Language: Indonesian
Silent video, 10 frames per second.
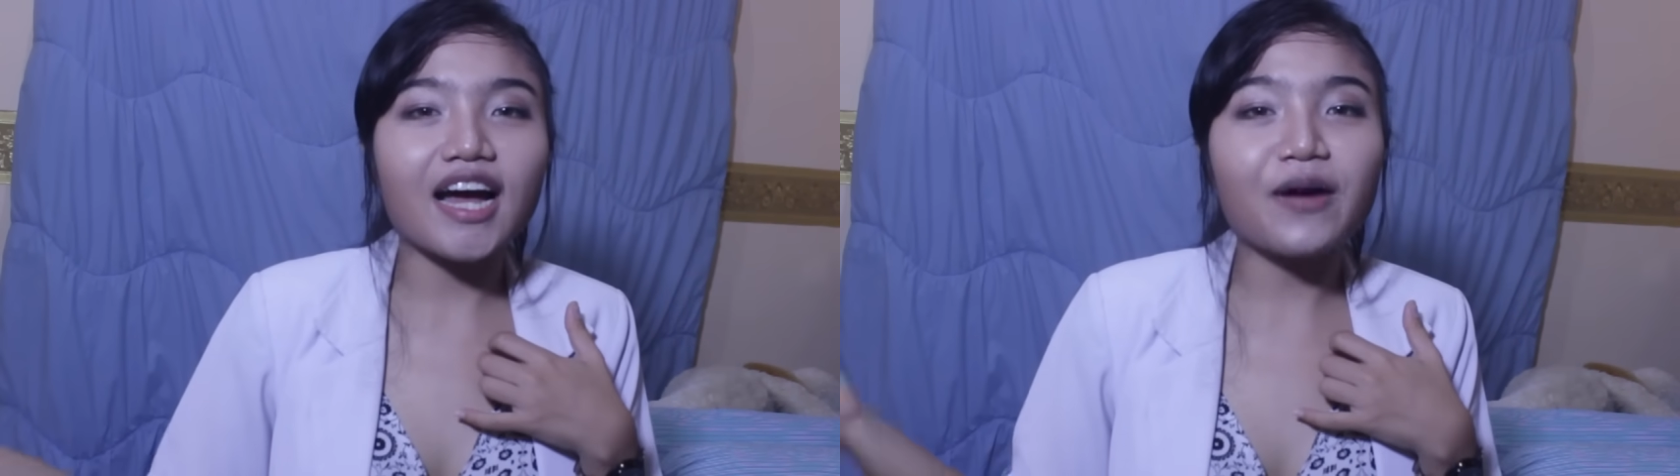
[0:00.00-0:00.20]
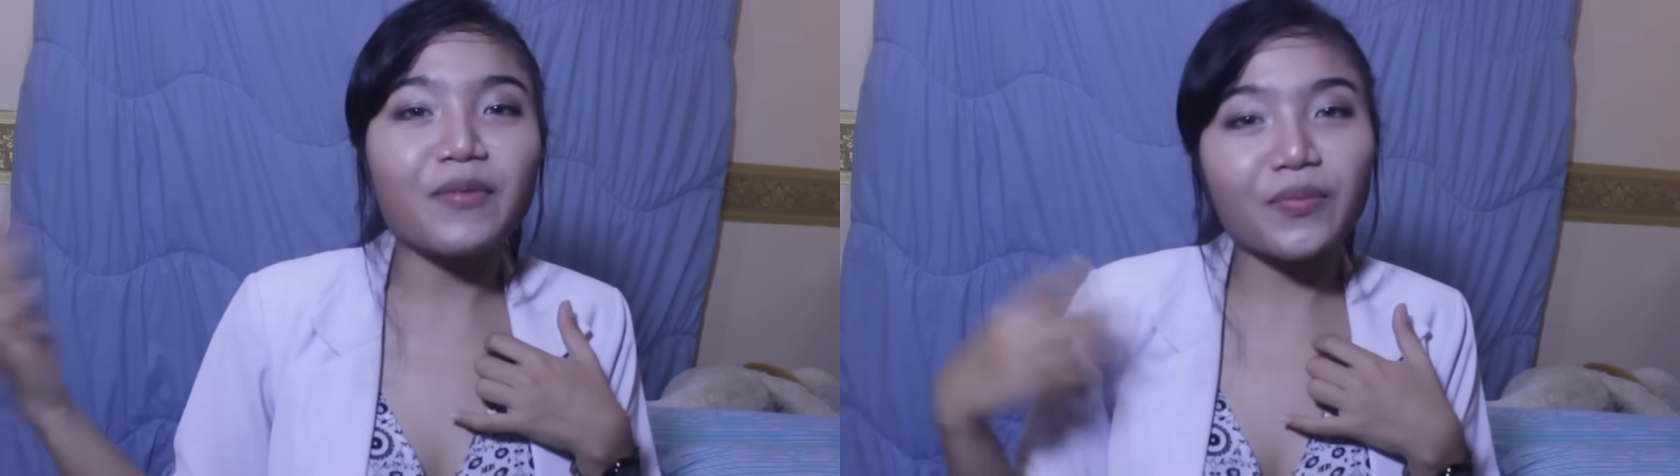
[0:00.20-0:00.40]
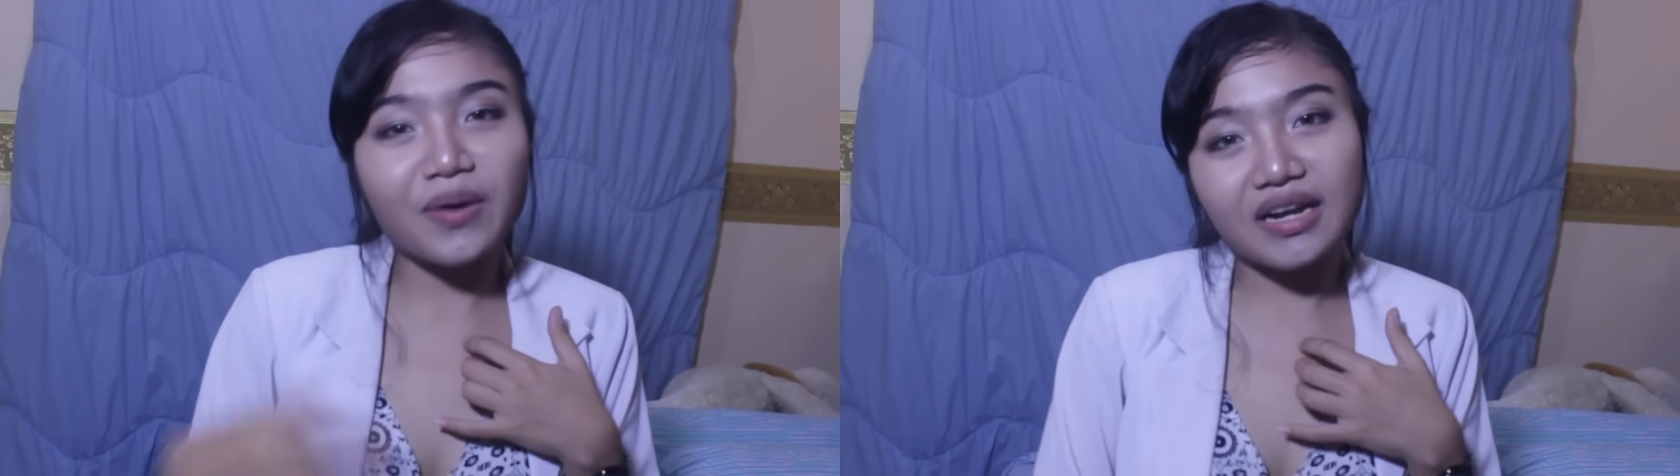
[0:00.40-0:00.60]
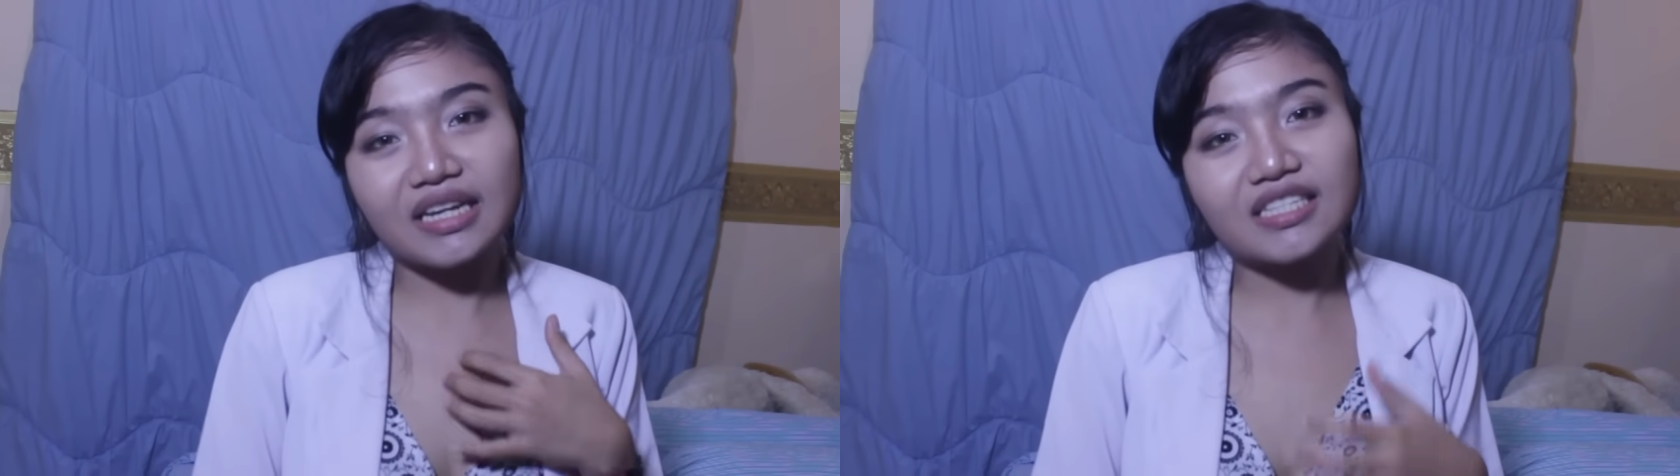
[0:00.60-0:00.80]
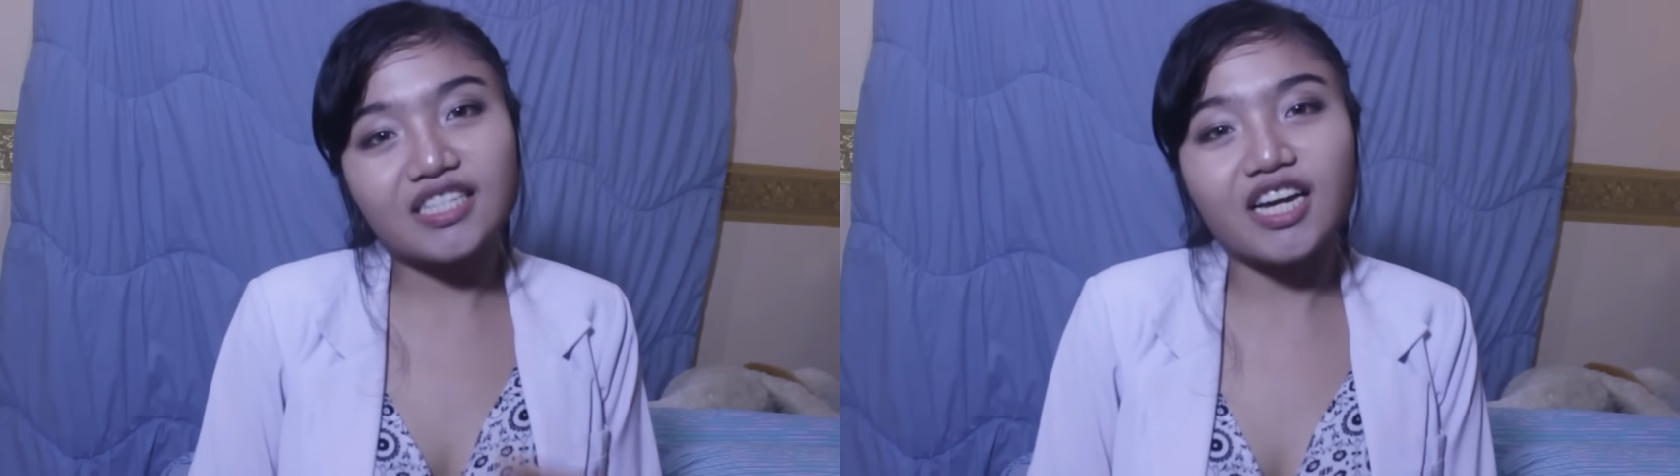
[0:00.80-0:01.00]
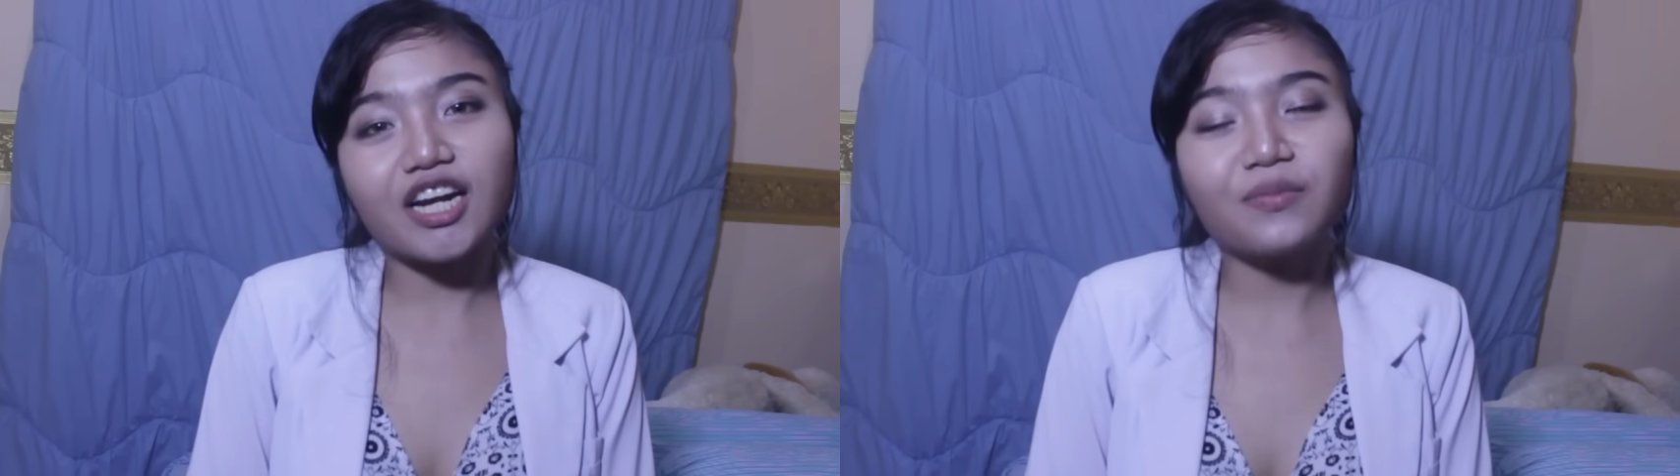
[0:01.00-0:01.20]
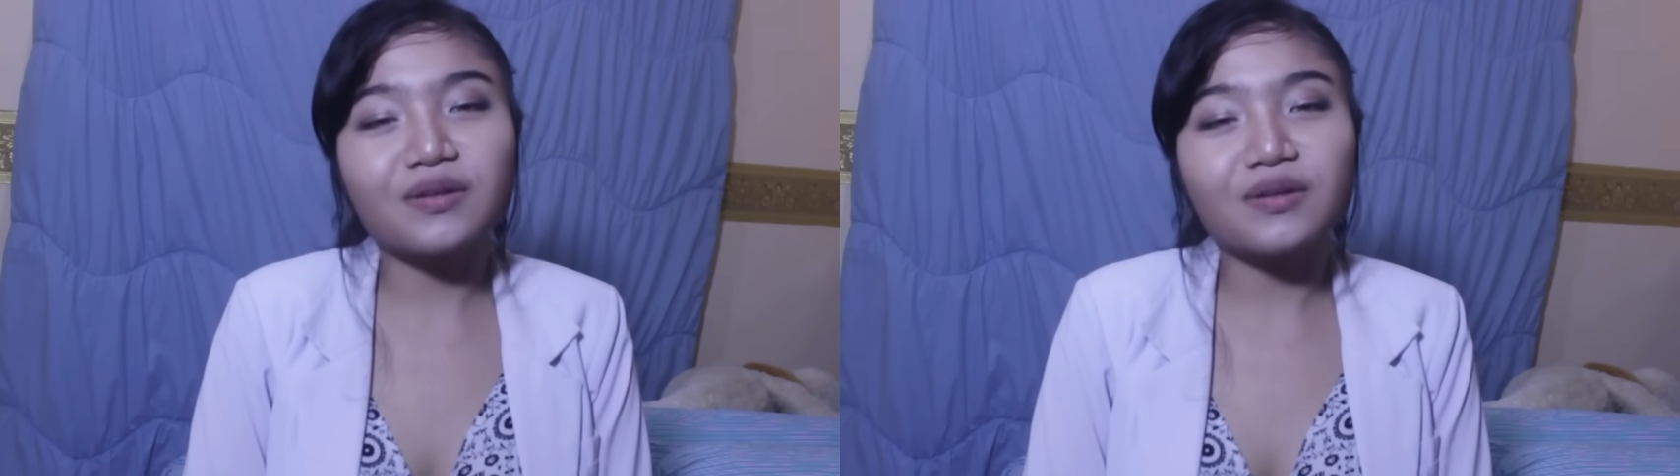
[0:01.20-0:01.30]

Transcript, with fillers: kamar mandi secara